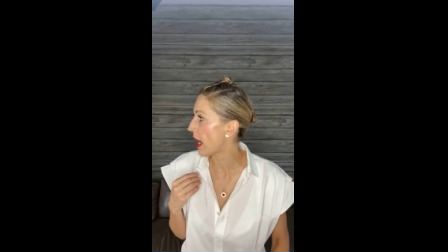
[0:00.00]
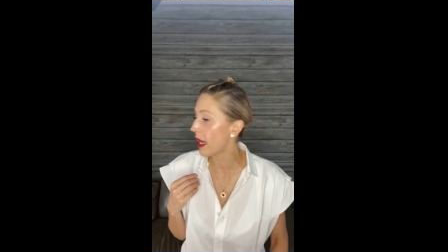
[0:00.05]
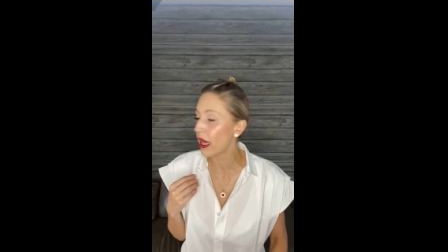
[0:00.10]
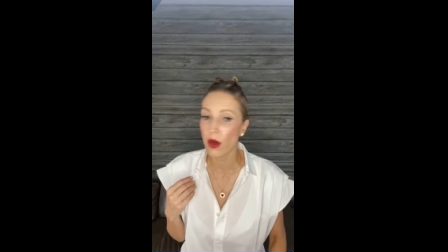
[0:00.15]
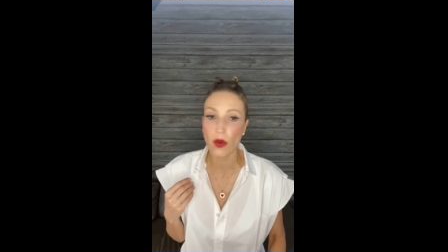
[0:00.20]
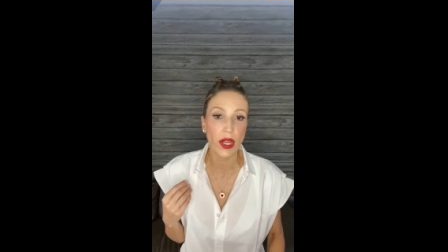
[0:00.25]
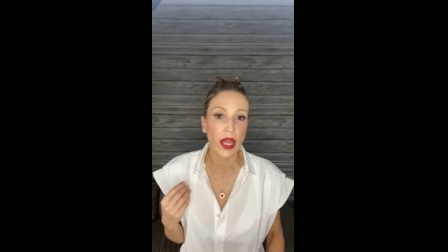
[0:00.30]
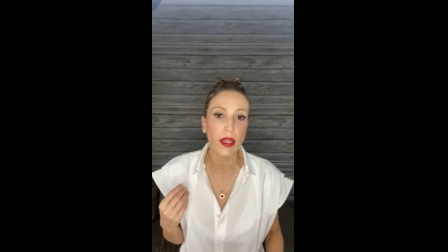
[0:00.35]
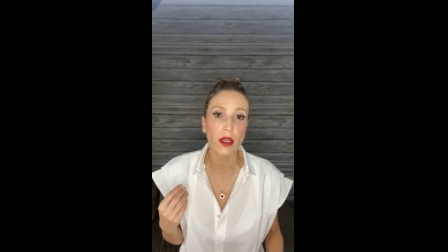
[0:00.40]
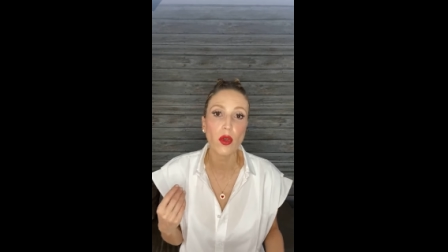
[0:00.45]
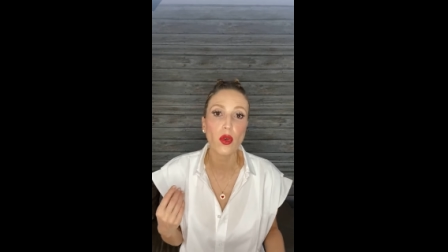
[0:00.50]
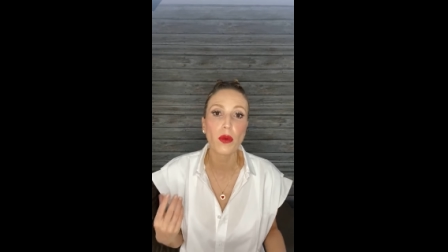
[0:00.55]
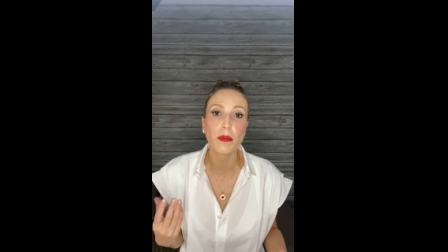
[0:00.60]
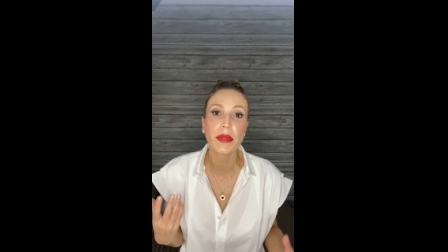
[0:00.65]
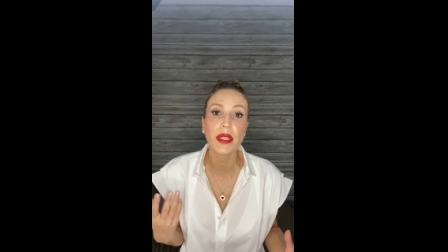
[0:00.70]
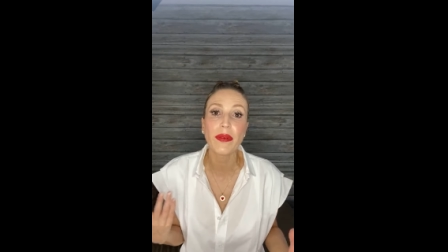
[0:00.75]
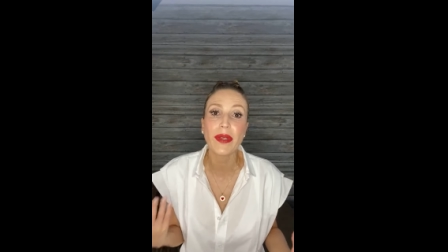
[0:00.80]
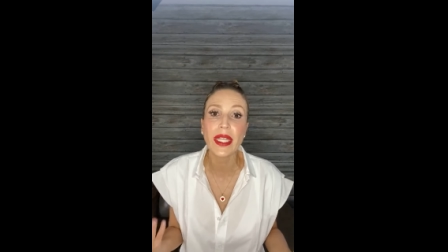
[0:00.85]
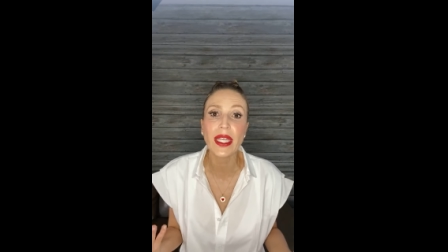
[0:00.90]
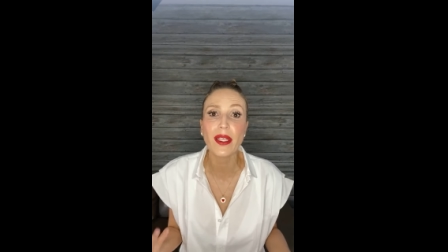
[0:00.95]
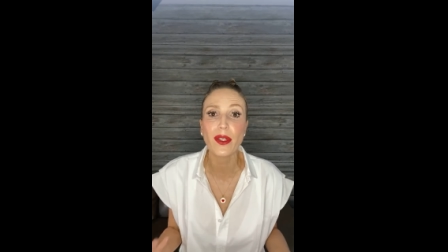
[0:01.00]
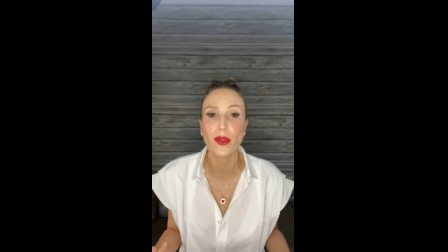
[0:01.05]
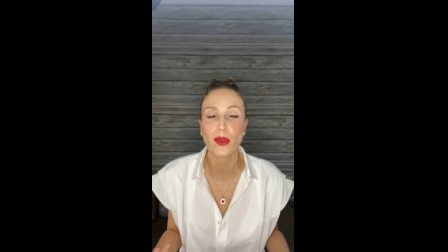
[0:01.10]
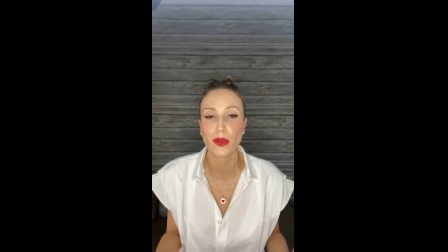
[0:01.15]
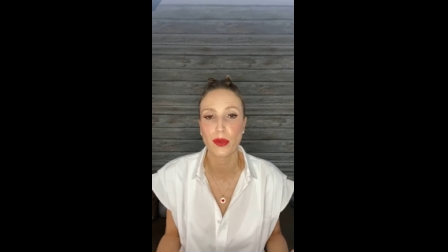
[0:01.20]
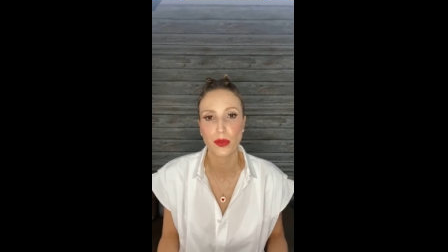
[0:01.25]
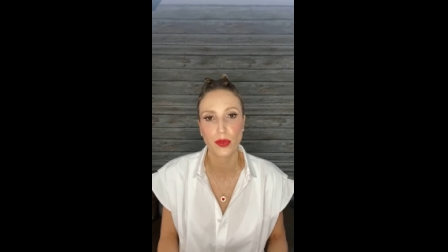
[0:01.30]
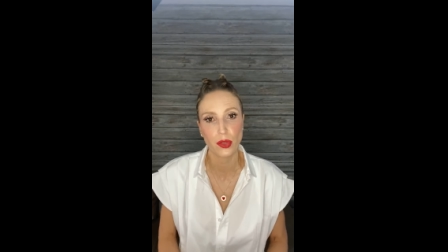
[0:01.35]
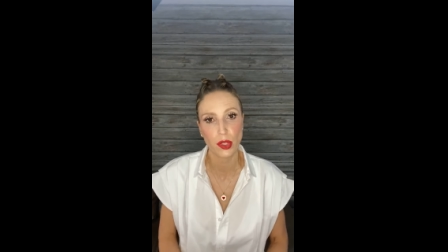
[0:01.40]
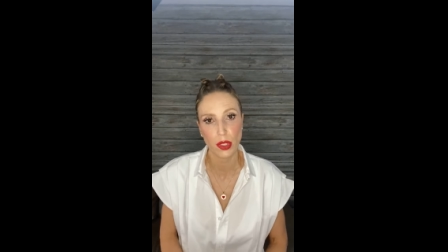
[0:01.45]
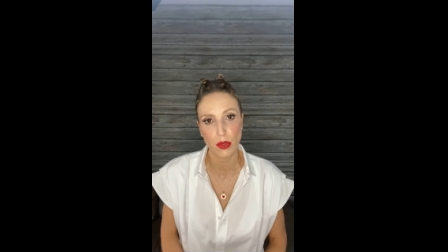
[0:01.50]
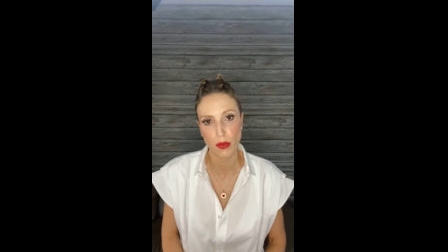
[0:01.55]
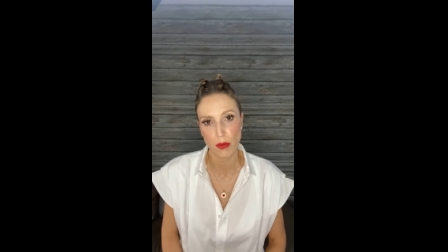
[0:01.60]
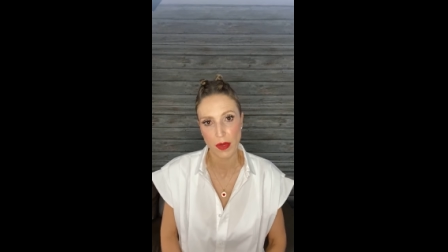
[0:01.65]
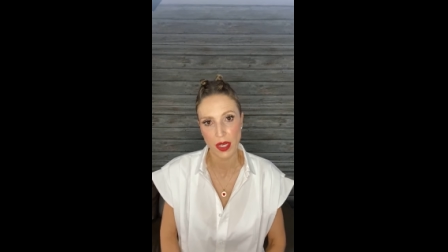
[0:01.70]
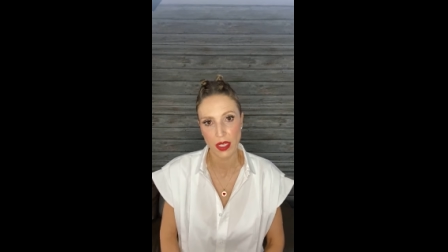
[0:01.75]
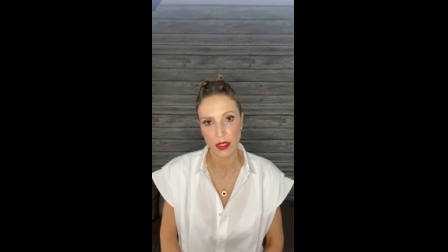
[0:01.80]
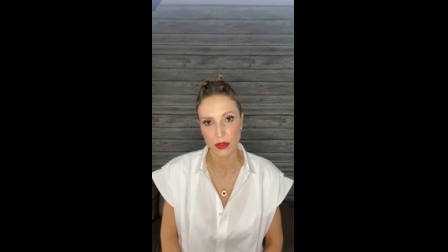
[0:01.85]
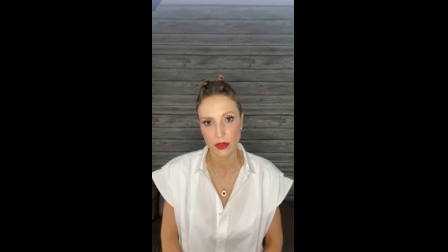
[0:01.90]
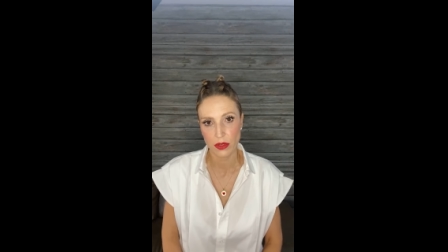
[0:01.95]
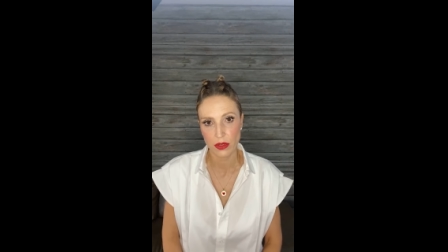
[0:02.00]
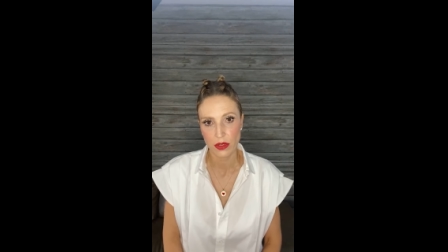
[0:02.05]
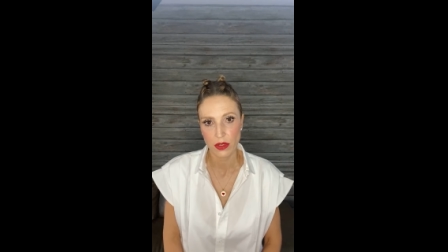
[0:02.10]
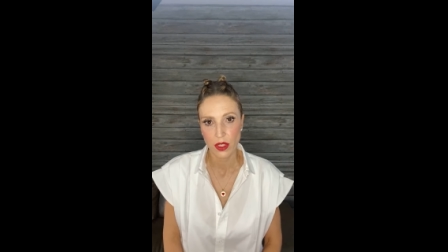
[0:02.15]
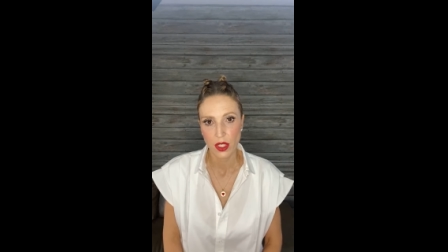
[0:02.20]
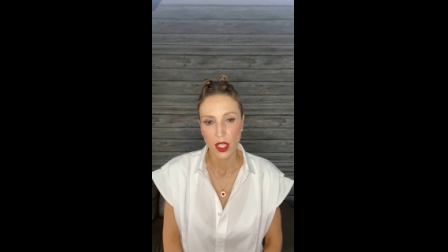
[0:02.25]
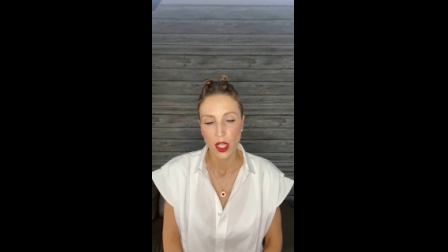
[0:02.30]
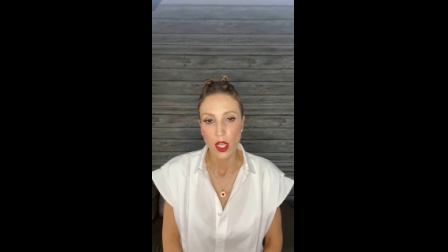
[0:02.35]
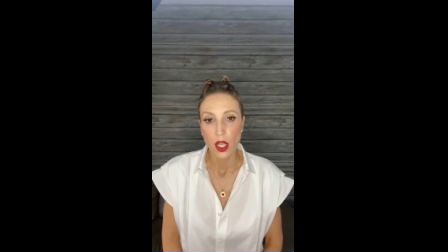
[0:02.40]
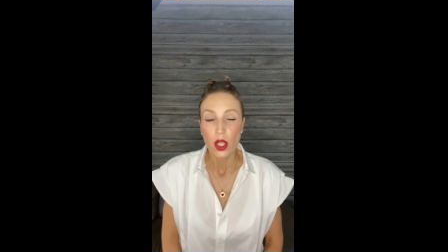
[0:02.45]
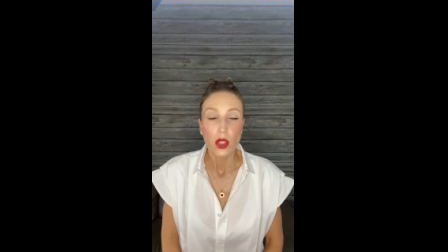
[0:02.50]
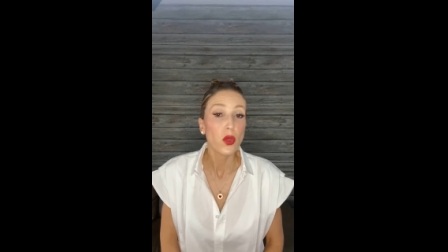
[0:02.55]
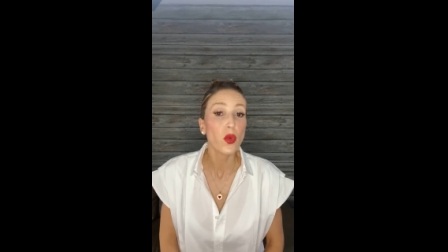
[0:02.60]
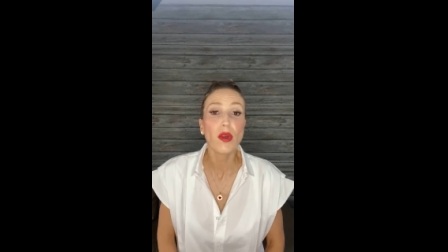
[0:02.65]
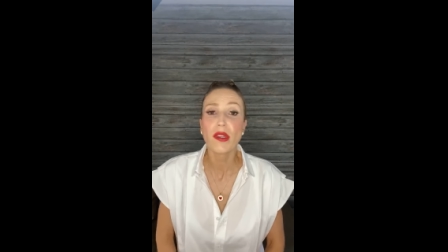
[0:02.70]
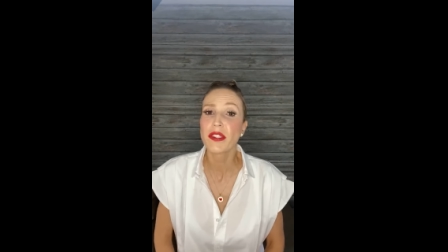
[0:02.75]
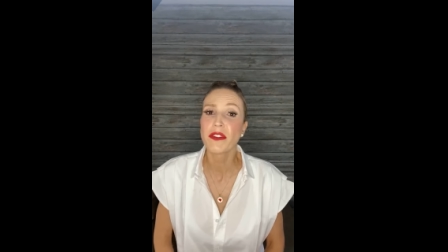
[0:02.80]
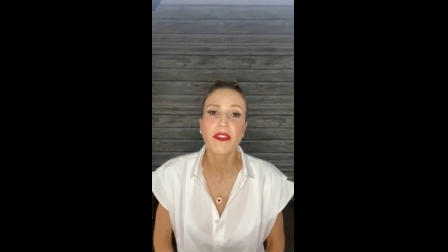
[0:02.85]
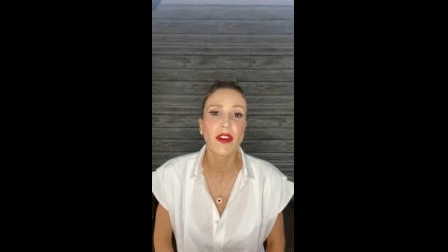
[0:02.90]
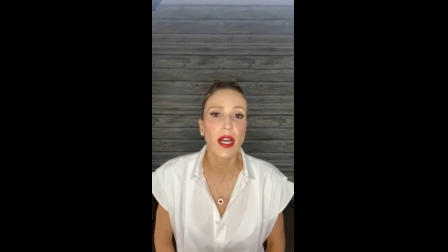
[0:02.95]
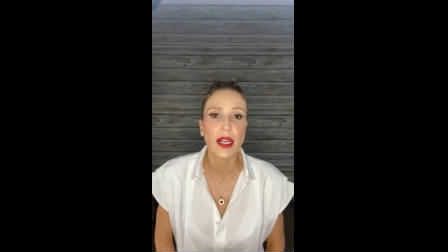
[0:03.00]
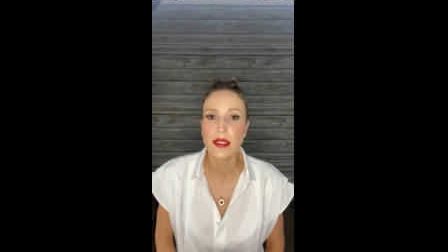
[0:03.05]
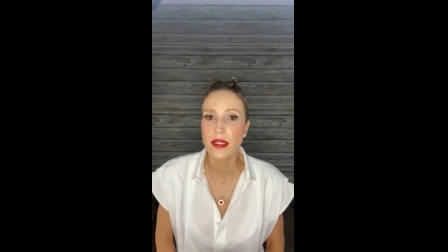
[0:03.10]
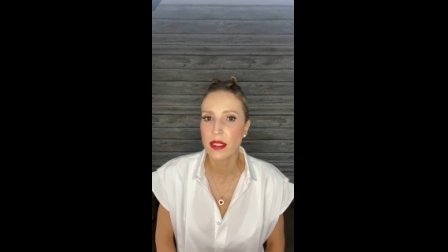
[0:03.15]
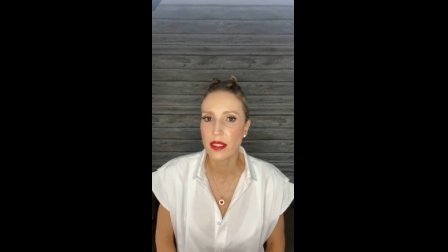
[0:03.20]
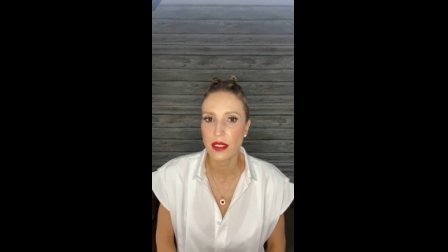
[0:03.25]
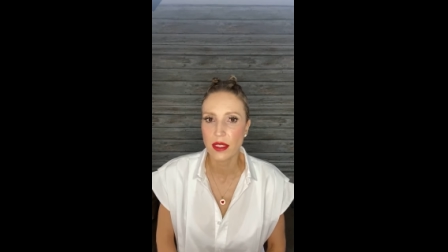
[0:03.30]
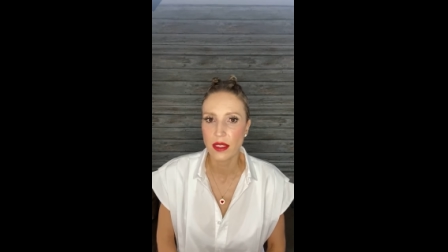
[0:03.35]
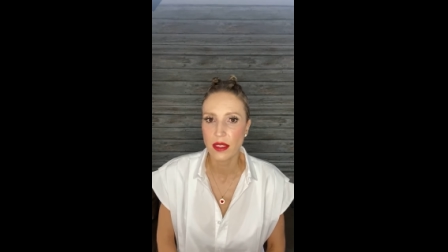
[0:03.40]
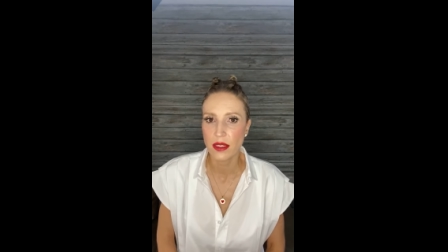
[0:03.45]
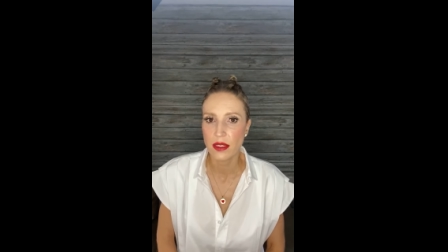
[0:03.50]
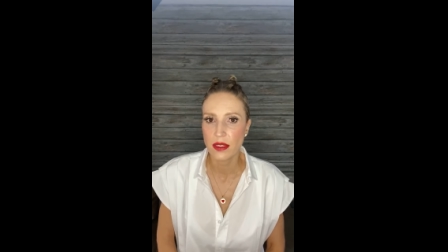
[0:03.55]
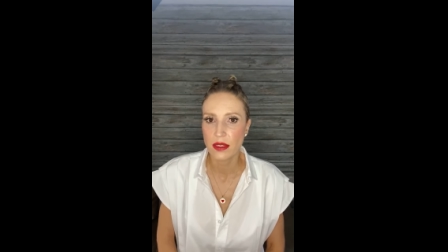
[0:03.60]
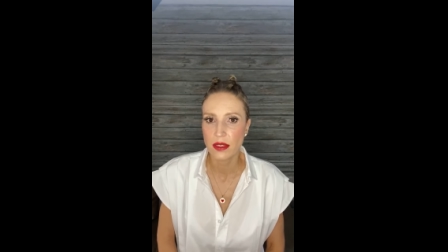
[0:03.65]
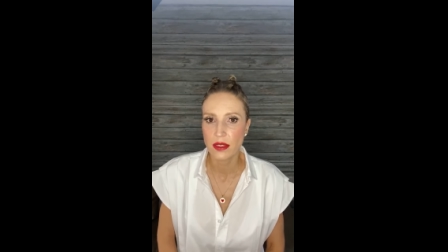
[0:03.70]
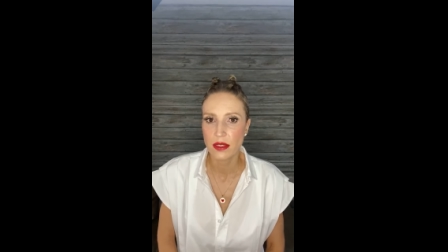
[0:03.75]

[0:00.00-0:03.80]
a la hora de convivir con un ser humano. No es fácil,